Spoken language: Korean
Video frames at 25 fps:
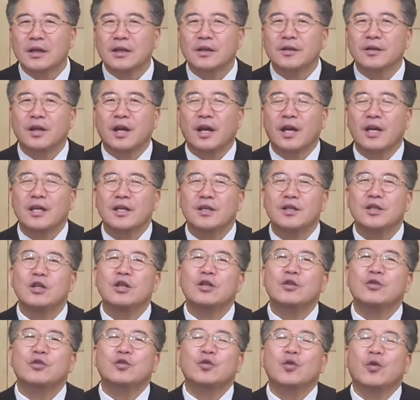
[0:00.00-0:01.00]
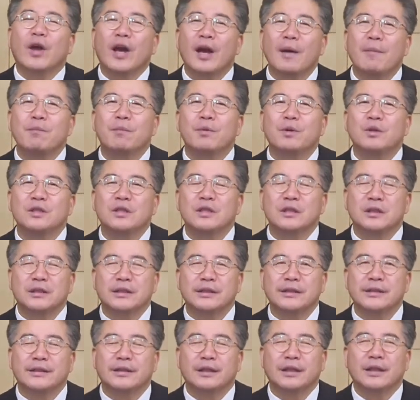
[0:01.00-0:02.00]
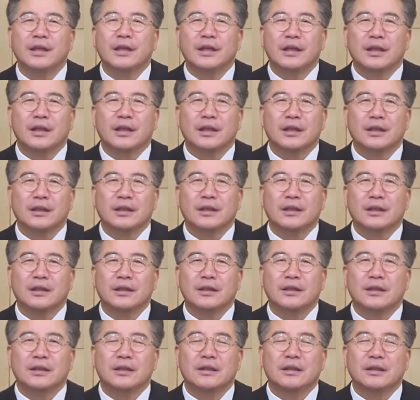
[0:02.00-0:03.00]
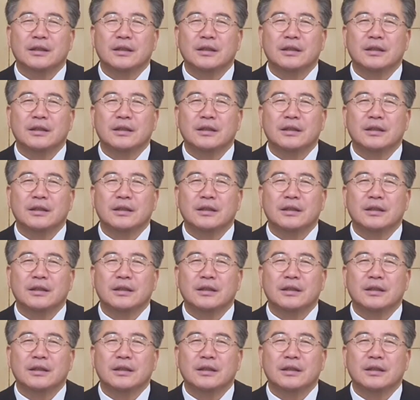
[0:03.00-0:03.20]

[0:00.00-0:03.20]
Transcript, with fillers: 근데 일주일에 한 번씩은 그